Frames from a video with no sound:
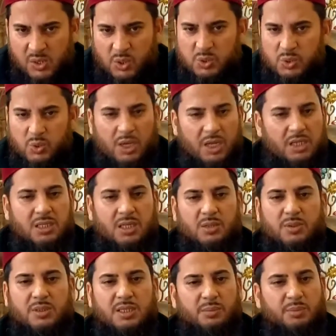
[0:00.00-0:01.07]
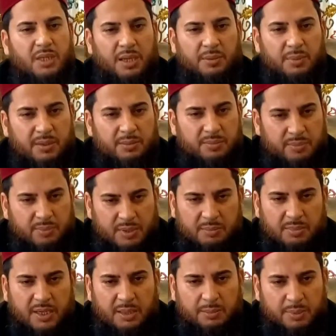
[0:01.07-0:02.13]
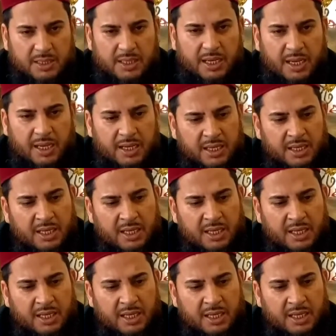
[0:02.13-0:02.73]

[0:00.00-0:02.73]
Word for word: हजूर सलाम ने हमें फरमाया बताया